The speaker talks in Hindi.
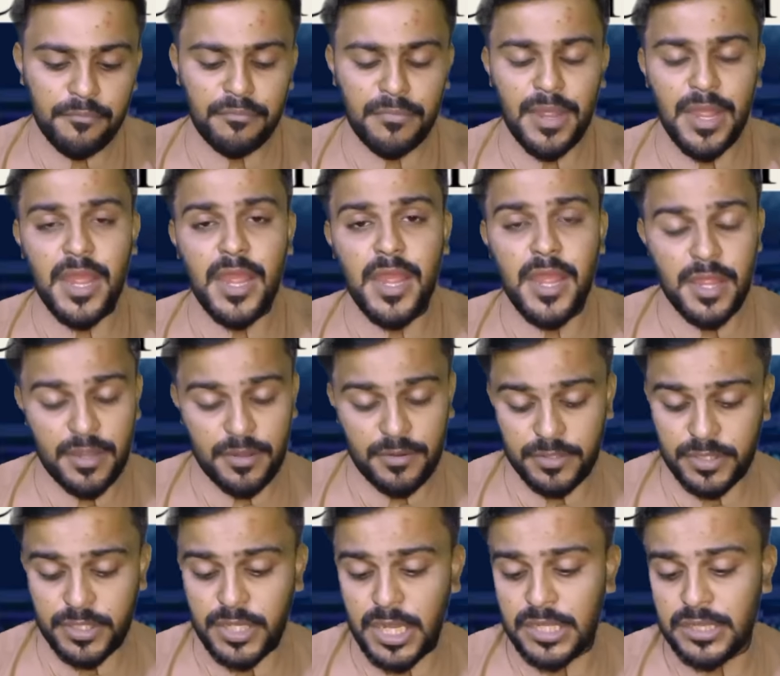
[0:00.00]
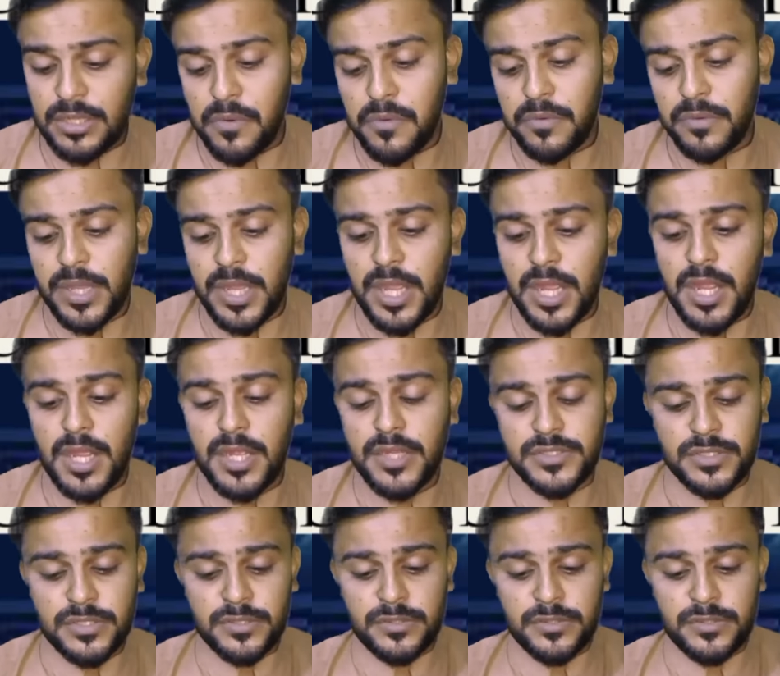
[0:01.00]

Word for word: मैं कहता हूँ कि